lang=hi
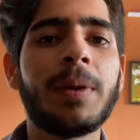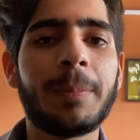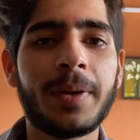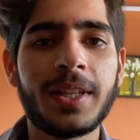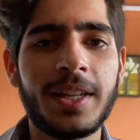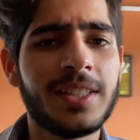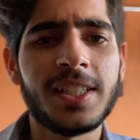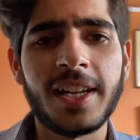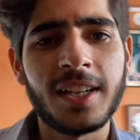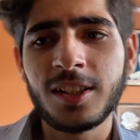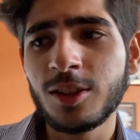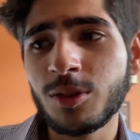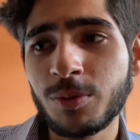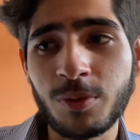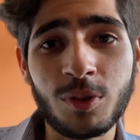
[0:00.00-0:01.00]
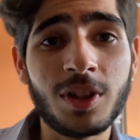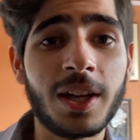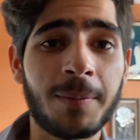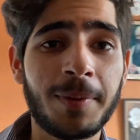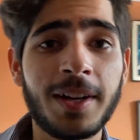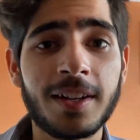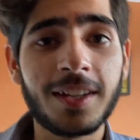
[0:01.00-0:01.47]
पेपर देने जा रहा था तो फोन
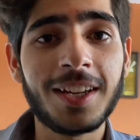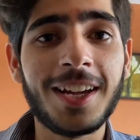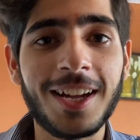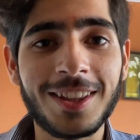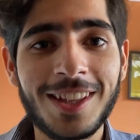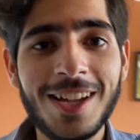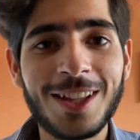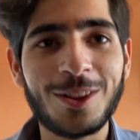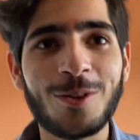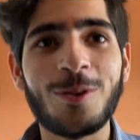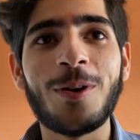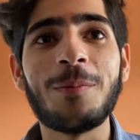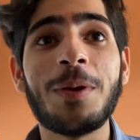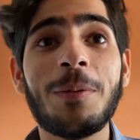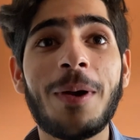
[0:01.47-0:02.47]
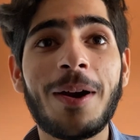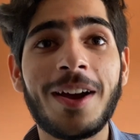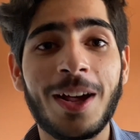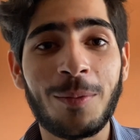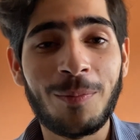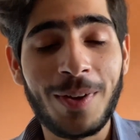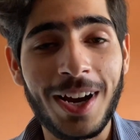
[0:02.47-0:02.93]
घर पे रख के गया था तो अभी मैं
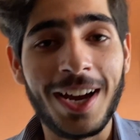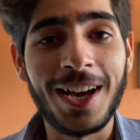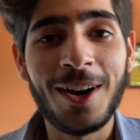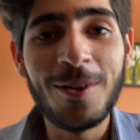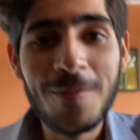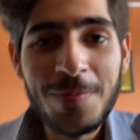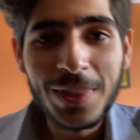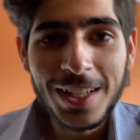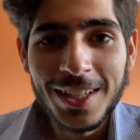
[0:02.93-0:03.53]
घर पे आया हूँ